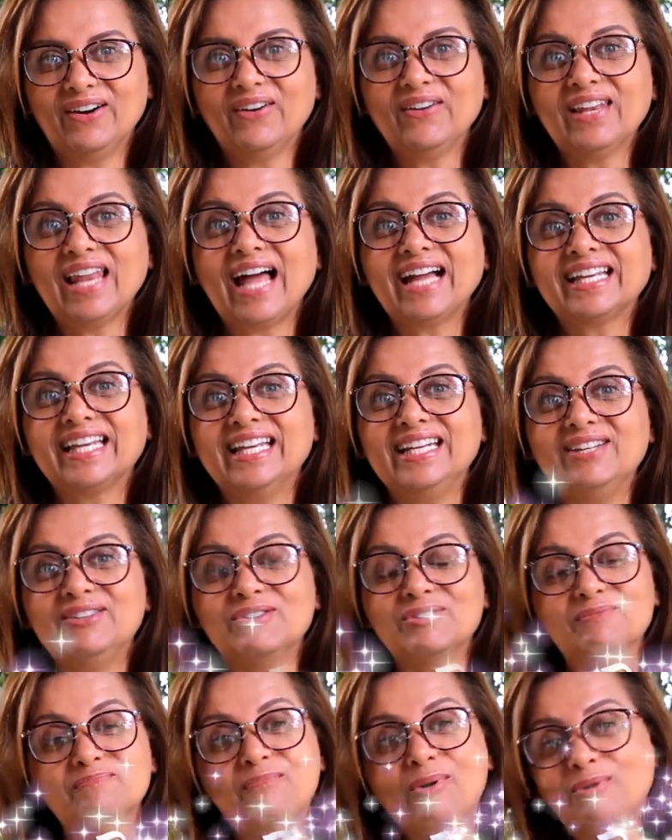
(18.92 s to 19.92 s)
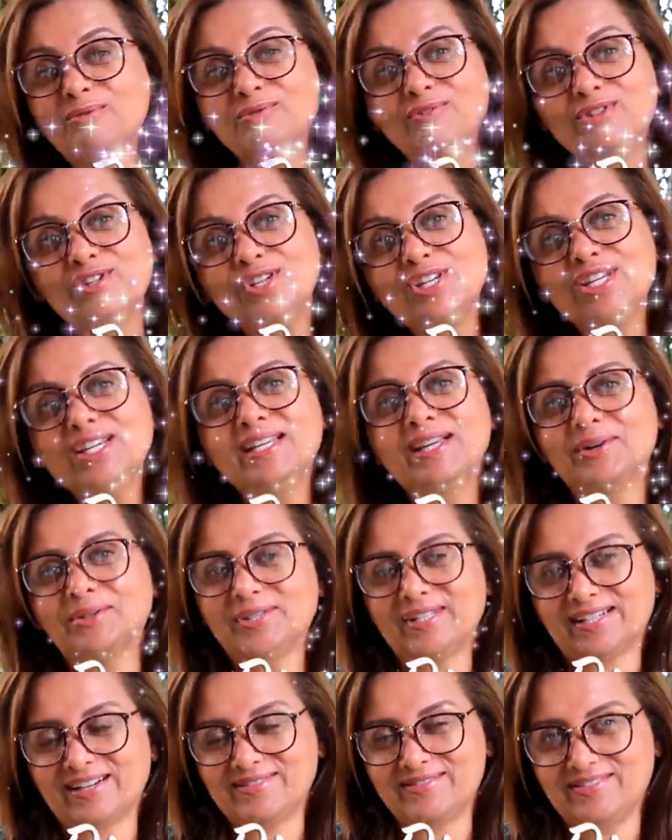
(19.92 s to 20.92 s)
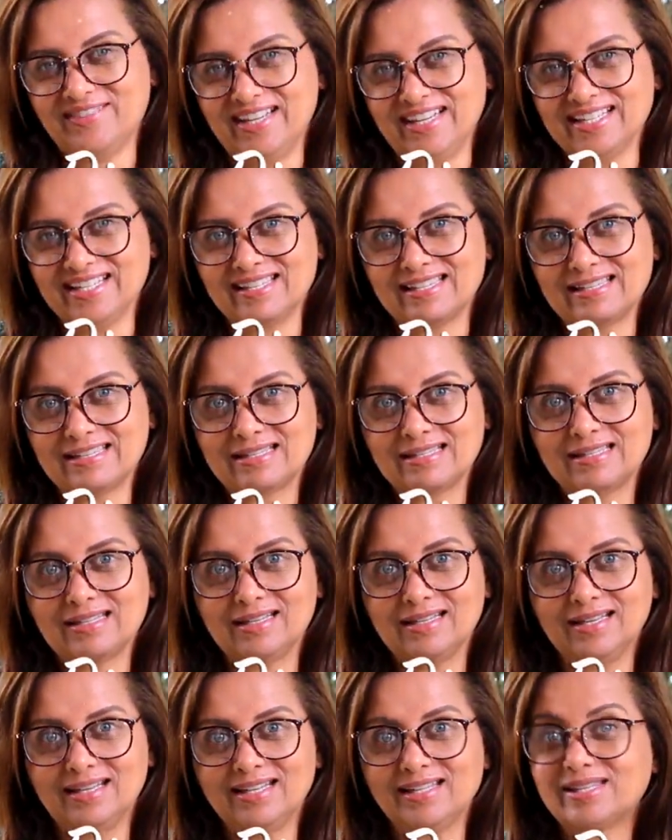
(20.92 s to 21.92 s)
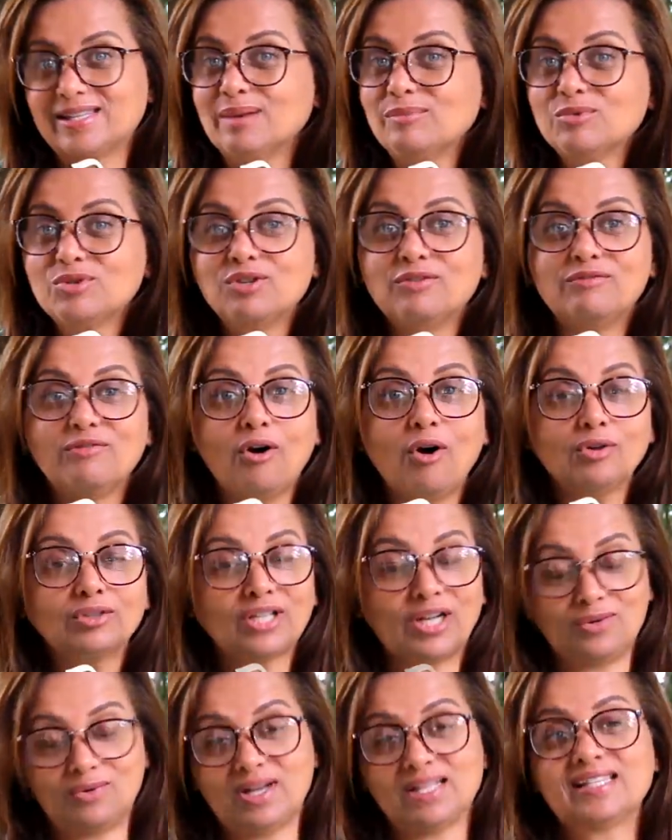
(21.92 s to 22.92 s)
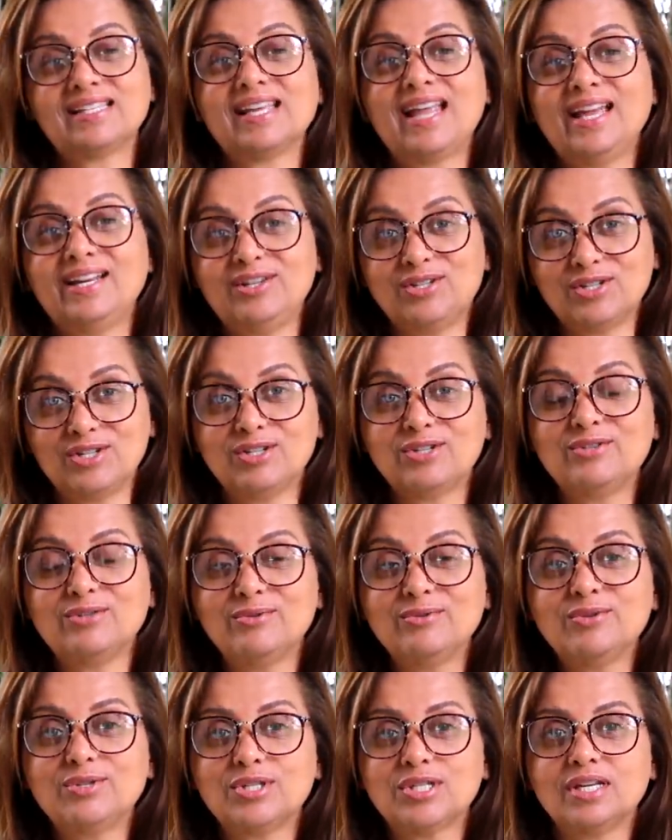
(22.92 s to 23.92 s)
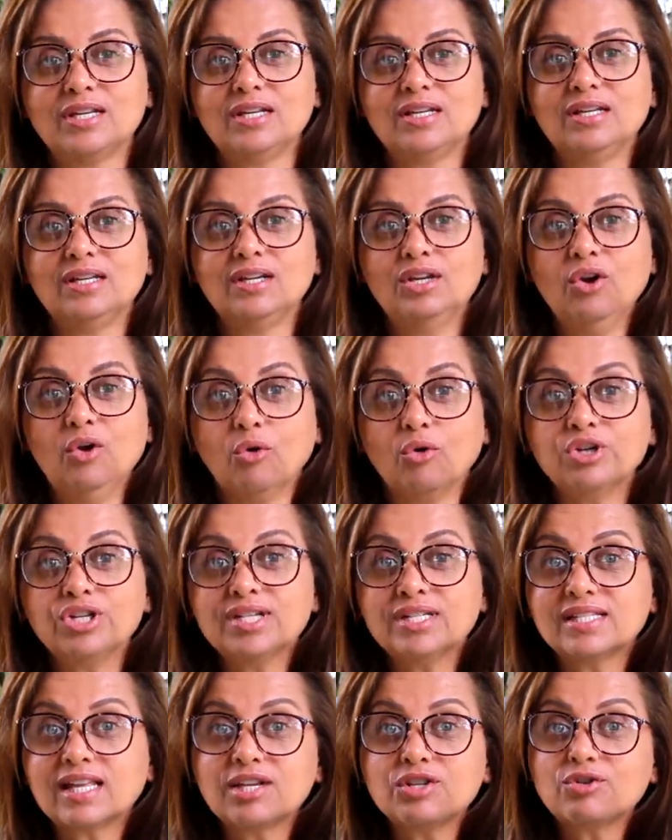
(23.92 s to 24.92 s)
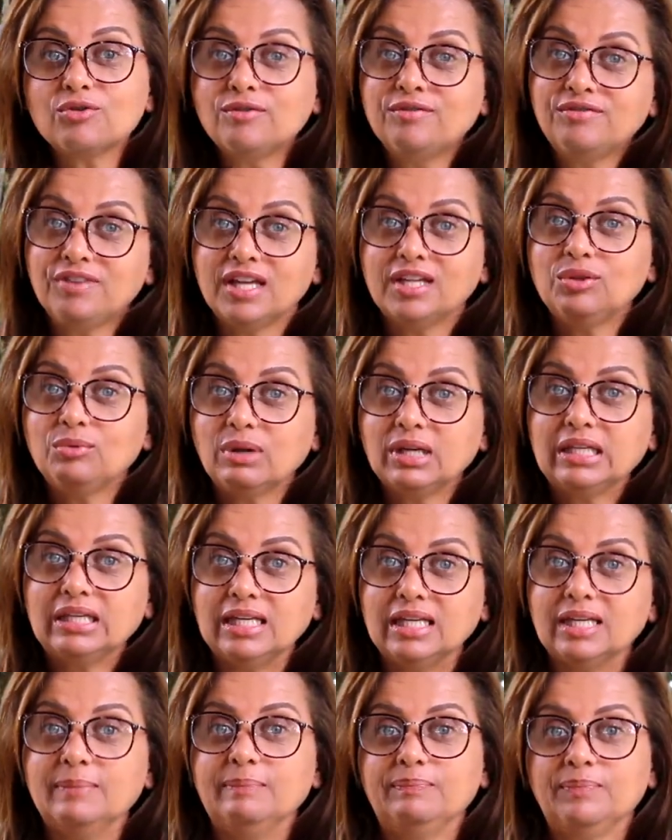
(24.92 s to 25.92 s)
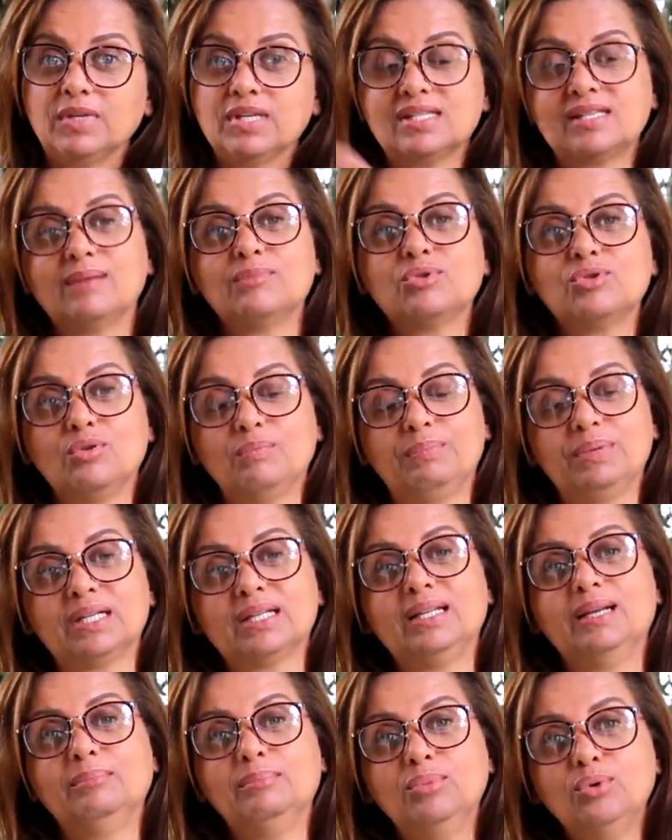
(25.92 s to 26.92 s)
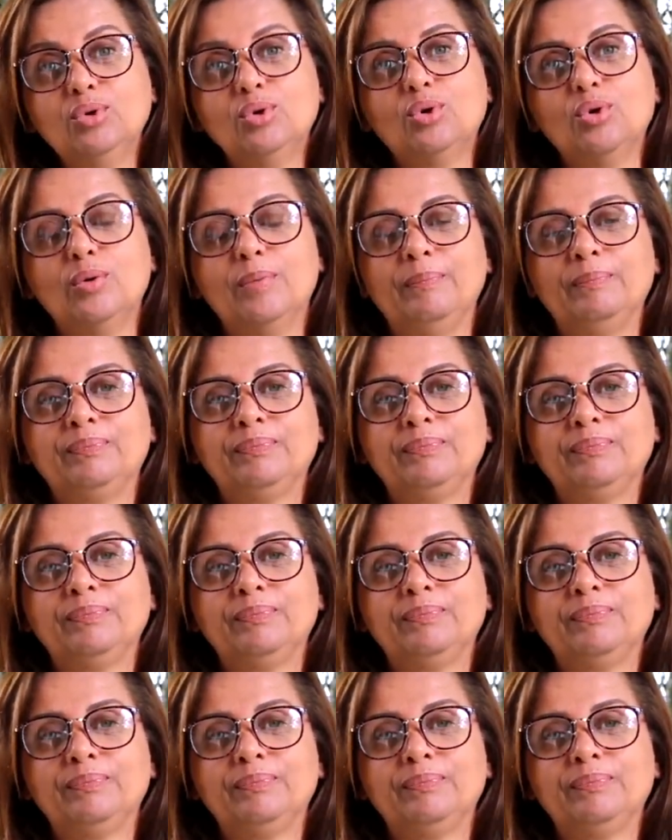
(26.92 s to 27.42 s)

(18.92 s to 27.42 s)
Olá, queridos, bom dia outra vez. Estamos de volta com a série Jesus. Hoje está chovendo aqui, estamos no Pernambuco